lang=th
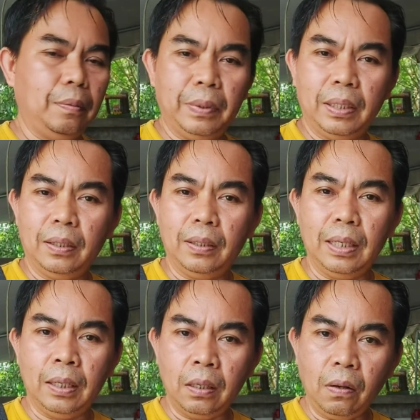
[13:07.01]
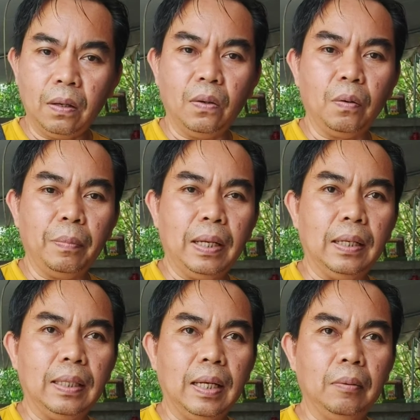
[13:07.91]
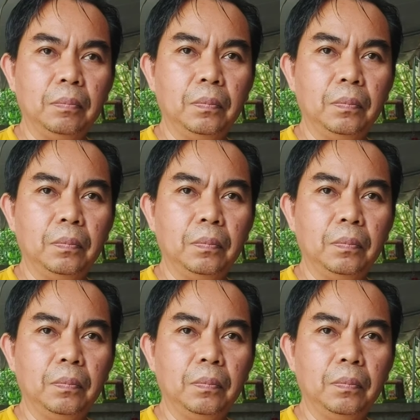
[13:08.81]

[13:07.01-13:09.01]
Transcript: มันเล็ดลอดออกมาตาม